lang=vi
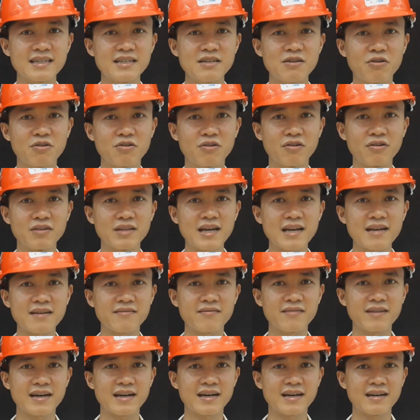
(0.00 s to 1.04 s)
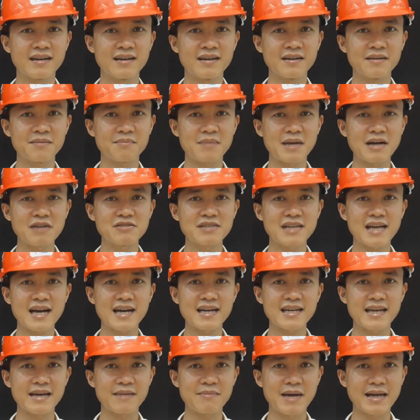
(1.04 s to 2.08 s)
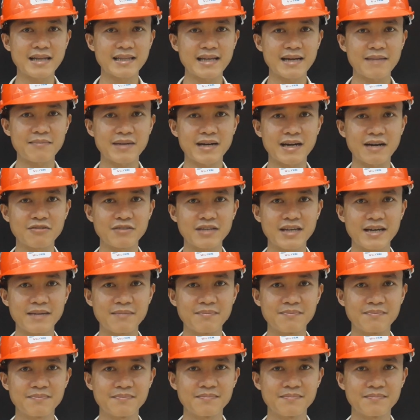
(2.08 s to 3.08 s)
trí đồ nội thất và báo giá để bạn tham khảo thêm.